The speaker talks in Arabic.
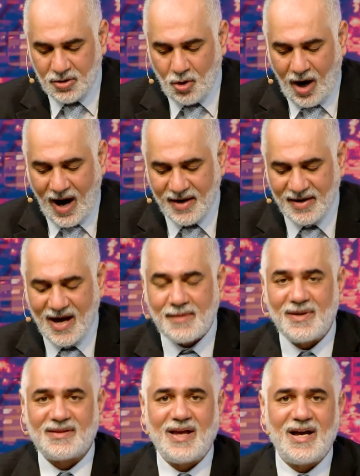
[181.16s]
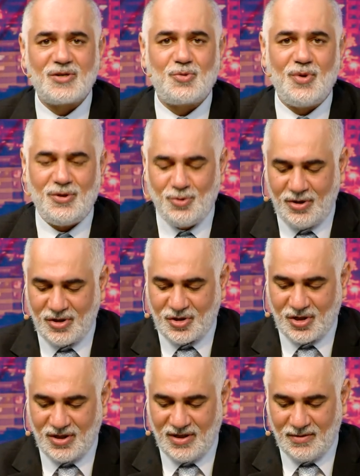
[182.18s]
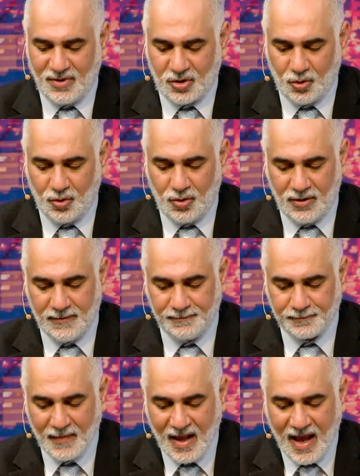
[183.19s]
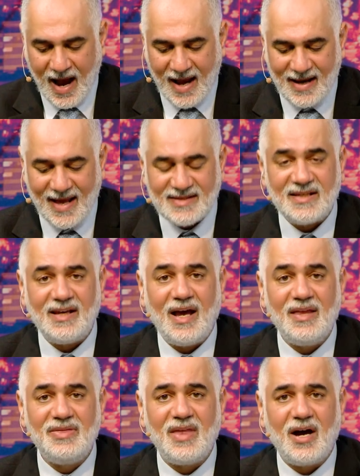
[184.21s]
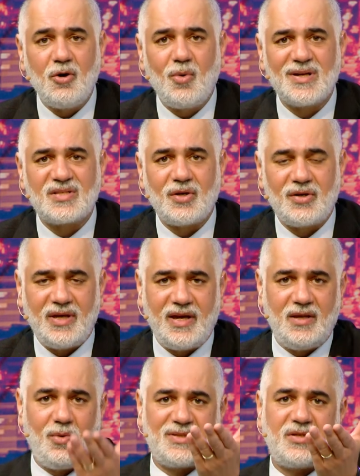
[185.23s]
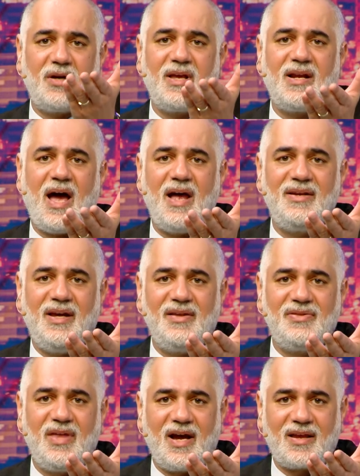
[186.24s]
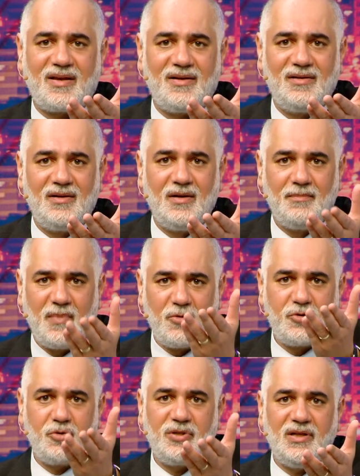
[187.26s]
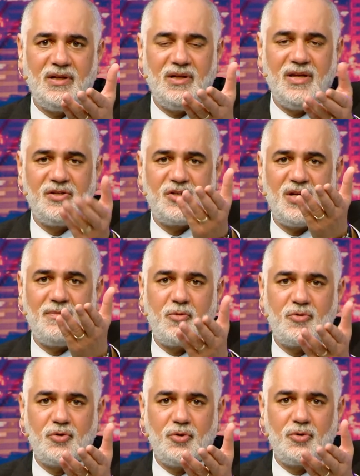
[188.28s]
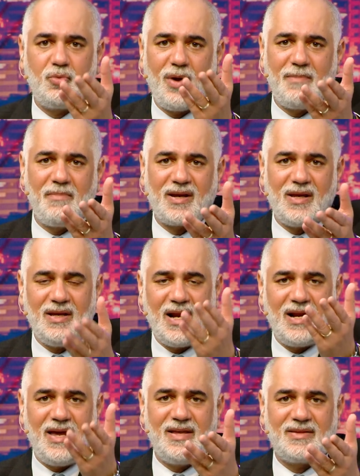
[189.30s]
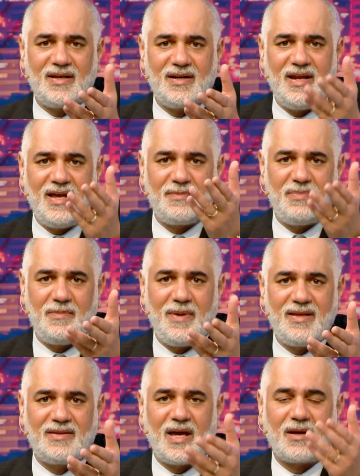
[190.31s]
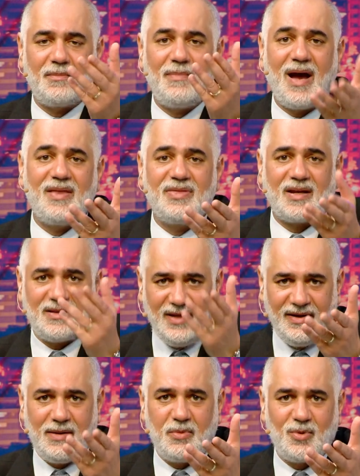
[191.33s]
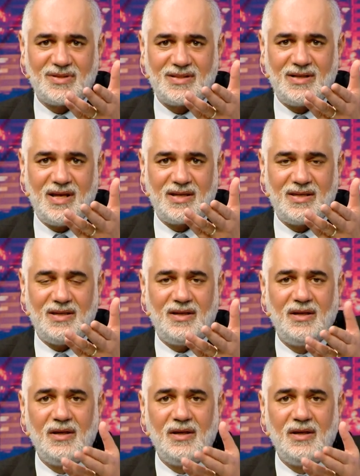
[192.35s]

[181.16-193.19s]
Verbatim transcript: يوحنا 14 21 بتقول الذي عنده وصايا الوصايا اللي حني عندك موجودين الانجيل موجود وين ما كان على الانترنت ببيتك ما عندك نحن بنوصل لك ايه